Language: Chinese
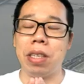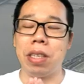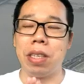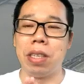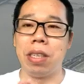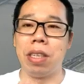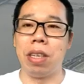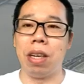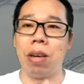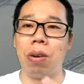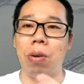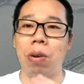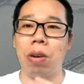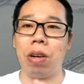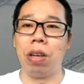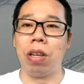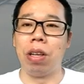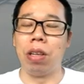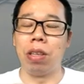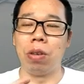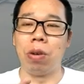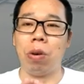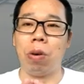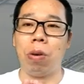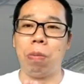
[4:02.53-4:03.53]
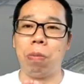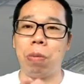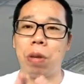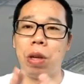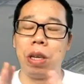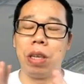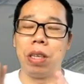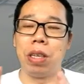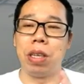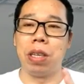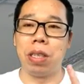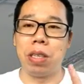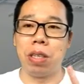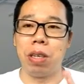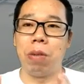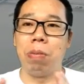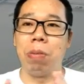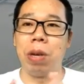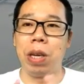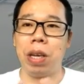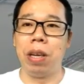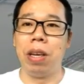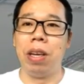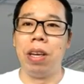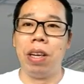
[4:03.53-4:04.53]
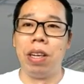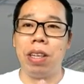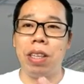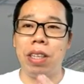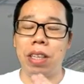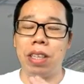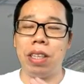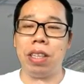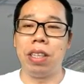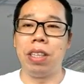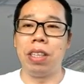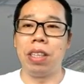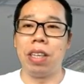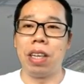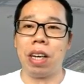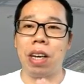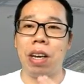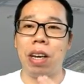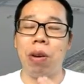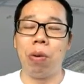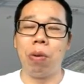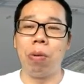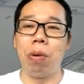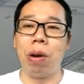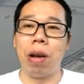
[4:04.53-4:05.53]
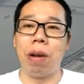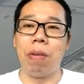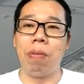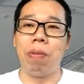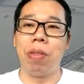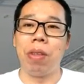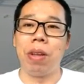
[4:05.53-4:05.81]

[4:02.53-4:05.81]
间，我可能就对一些设备进行一些更换。